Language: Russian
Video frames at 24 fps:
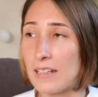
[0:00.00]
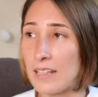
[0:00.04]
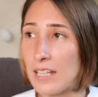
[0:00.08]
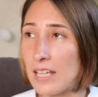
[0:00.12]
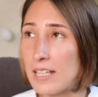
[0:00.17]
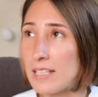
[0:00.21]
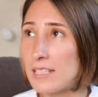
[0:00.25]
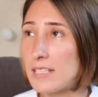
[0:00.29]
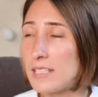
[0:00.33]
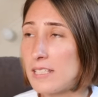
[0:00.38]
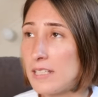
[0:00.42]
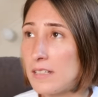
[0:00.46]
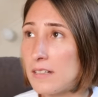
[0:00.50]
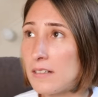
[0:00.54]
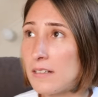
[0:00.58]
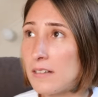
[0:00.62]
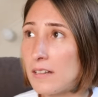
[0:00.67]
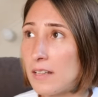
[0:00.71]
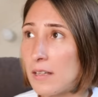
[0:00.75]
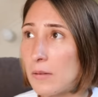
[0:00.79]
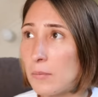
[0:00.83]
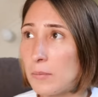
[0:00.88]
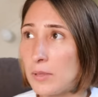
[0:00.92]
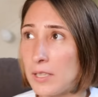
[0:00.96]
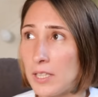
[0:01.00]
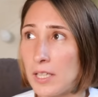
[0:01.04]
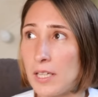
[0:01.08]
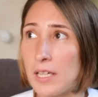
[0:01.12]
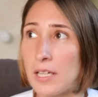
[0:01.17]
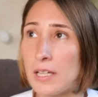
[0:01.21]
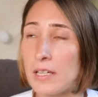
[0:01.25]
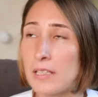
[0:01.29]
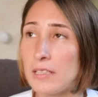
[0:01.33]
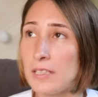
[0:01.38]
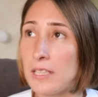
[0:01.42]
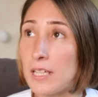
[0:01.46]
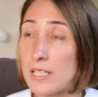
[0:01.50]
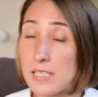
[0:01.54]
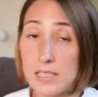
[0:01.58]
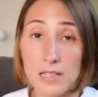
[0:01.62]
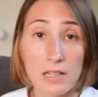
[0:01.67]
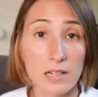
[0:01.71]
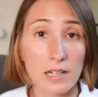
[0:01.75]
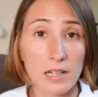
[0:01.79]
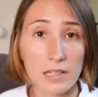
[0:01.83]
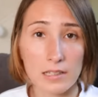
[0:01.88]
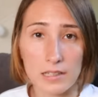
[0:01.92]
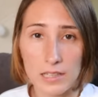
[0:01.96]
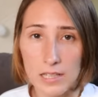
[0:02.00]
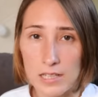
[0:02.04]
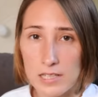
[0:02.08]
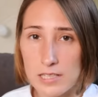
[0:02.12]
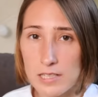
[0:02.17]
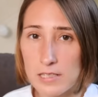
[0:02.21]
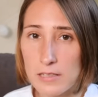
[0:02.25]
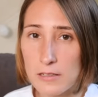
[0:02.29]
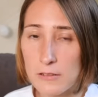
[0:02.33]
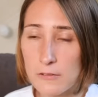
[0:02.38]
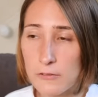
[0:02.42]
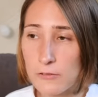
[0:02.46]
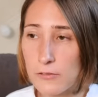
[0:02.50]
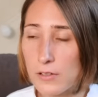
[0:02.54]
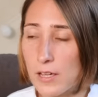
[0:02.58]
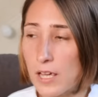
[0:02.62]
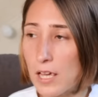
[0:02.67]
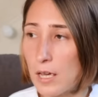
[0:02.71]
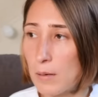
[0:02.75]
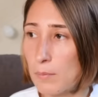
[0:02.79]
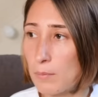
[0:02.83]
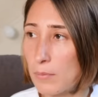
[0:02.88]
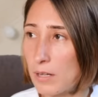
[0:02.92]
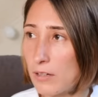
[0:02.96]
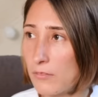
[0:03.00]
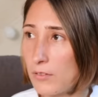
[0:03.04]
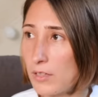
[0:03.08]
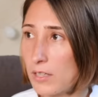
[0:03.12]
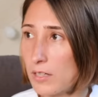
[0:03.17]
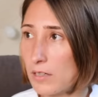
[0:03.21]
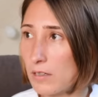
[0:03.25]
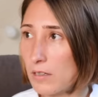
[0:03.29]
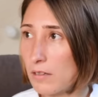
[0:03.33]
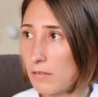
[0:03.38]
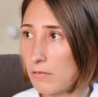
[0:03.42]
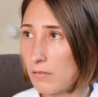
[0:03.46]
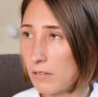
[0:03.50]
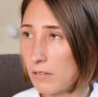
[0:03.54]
Она сделала мне несколько тестов, проверила